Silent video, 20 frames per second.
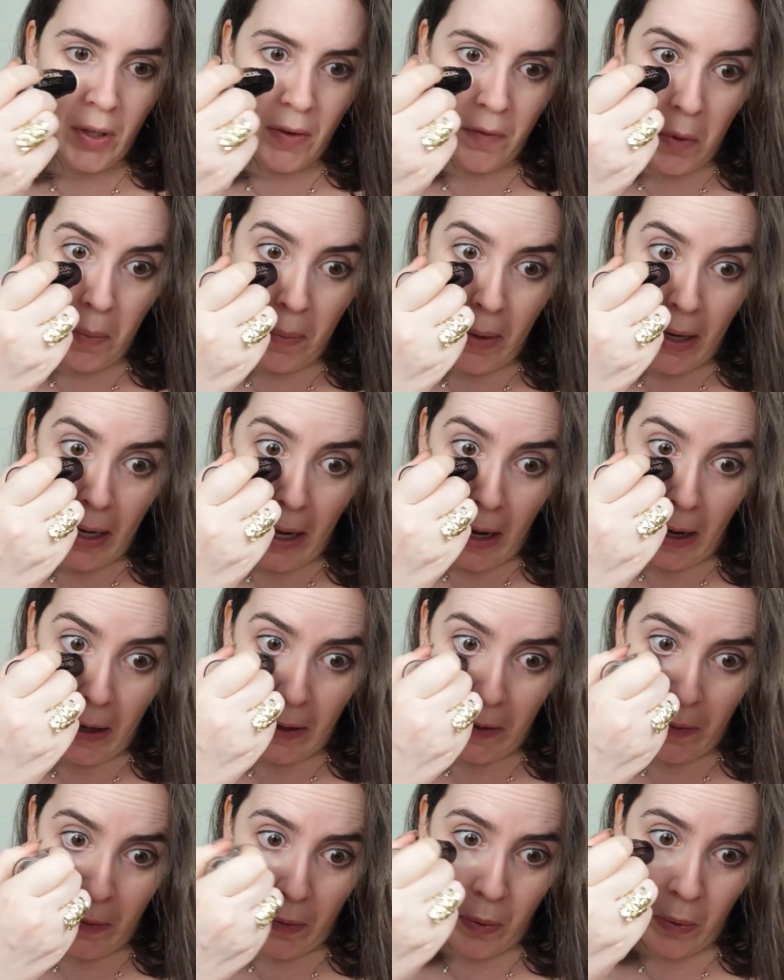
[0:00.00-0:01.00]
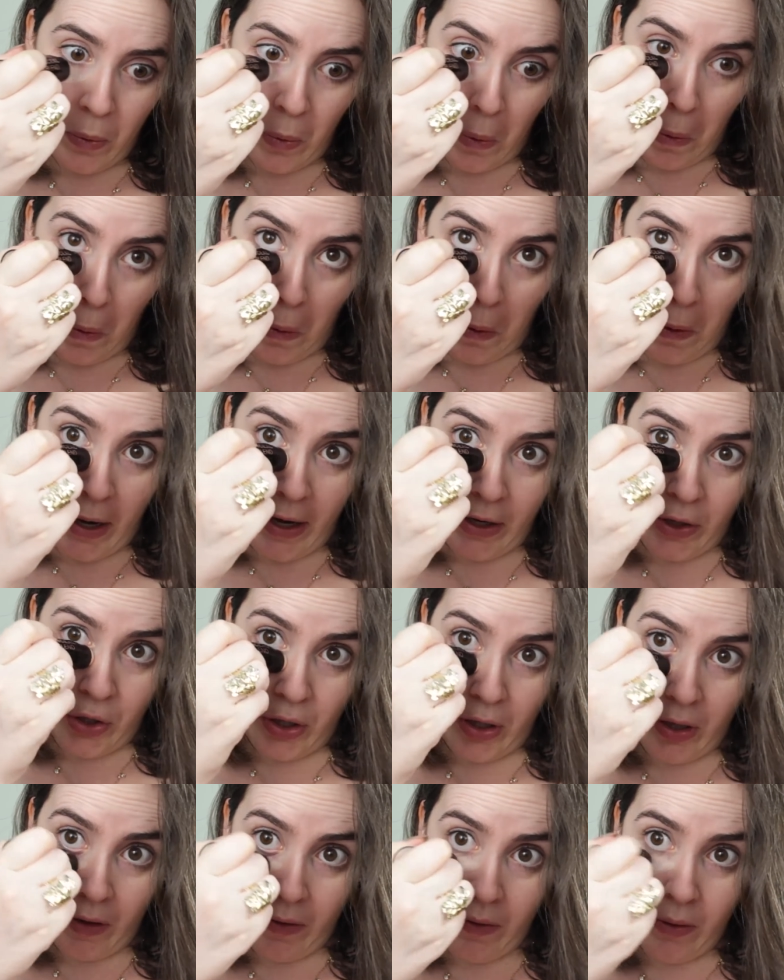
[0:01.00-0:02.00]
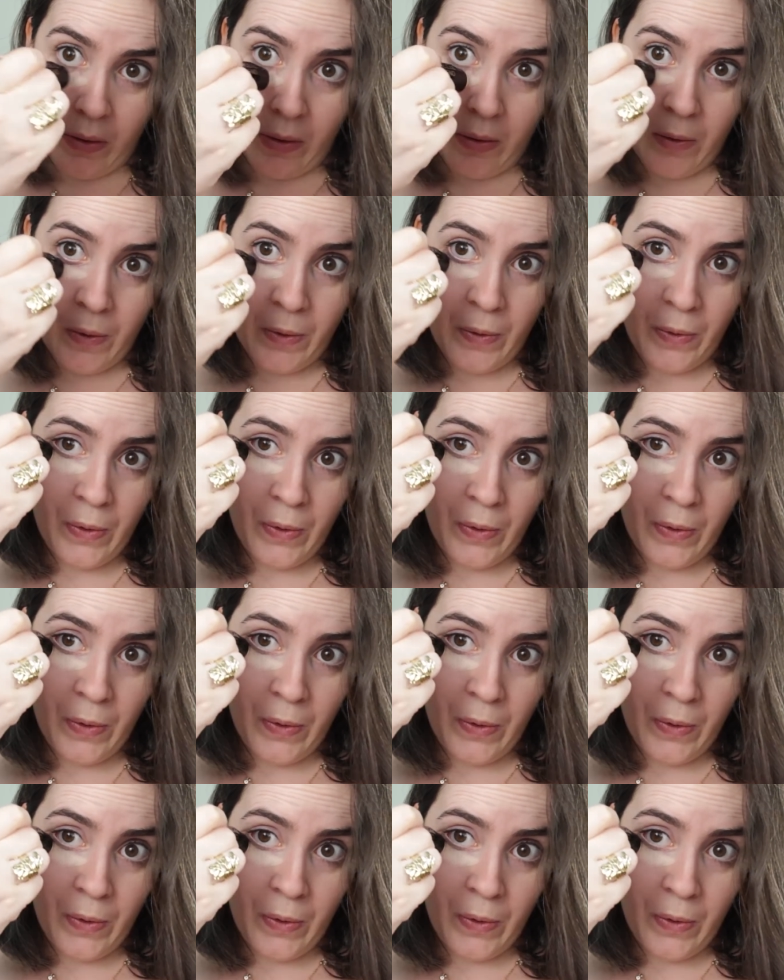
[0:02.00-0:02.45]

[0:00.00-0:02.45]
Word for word: Vou pegar aqui o corretivo,